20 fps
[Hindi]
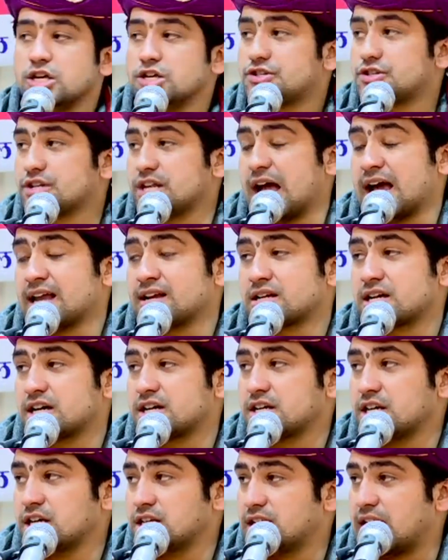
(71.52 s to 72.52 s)
स्नान
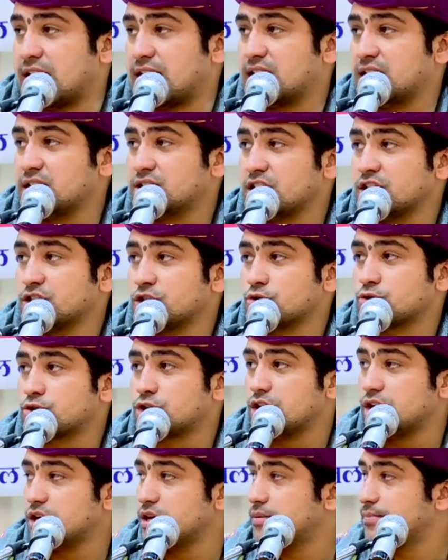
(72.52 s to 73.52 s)
करके जा रहे थे तो
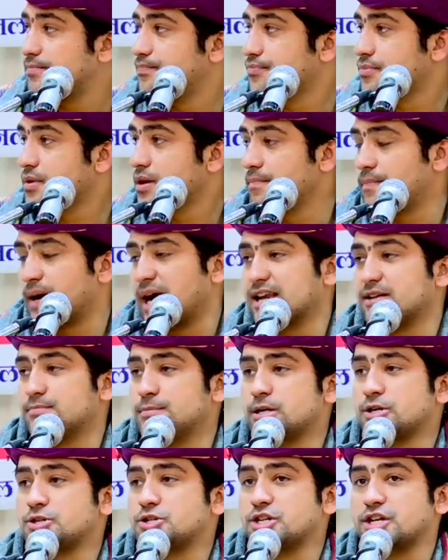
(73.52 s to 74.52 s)
श्री
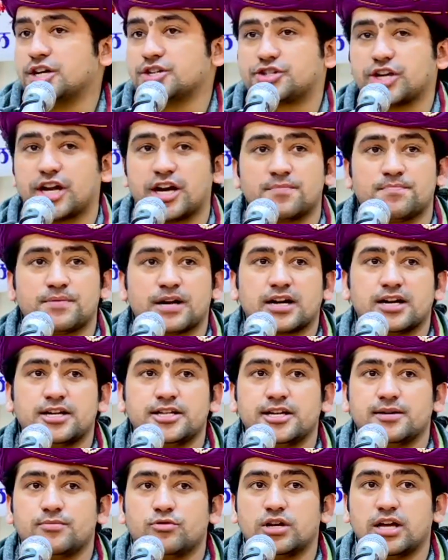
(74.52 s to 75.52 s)
वाल्मीकि जी ने चरण पकड़
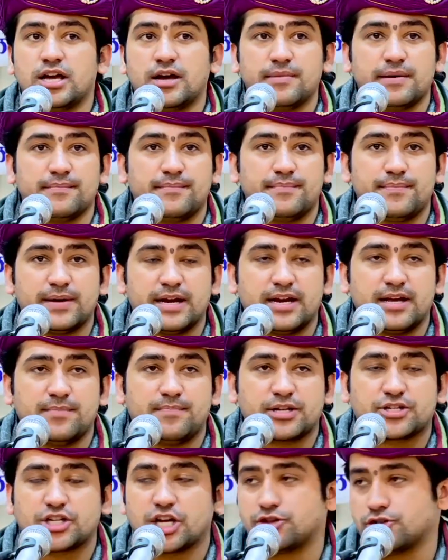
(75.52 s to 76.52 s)
लिए बोले हमें पहले
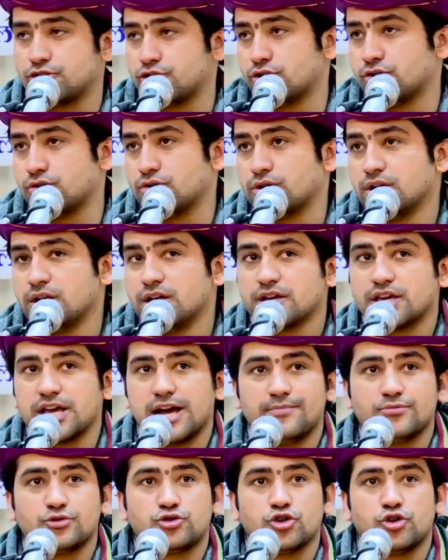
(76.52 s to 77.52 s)
वचन दो कि
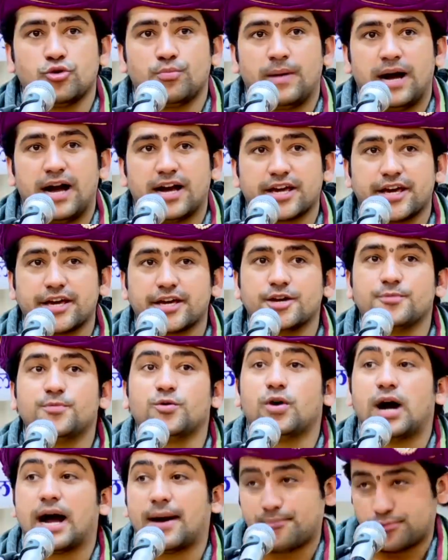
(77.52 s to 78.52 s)
हम जो मांगेंगे
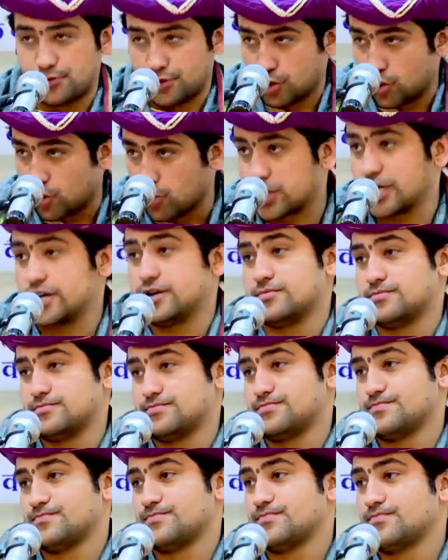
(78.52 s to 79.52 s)
वो आप दोगे
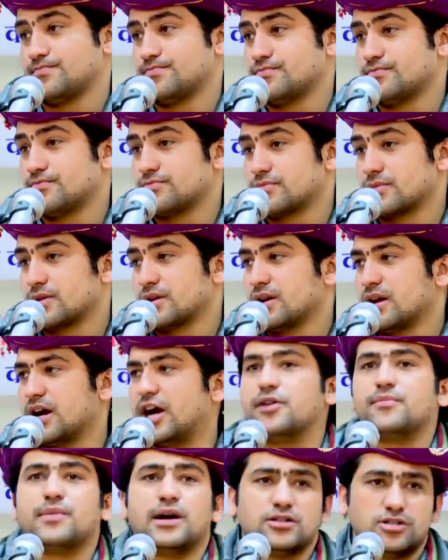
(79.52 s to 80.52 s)

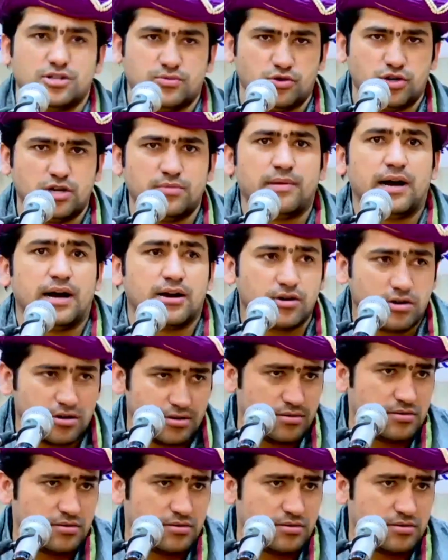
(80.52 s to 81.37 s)
हनुमान जी बोले मांगो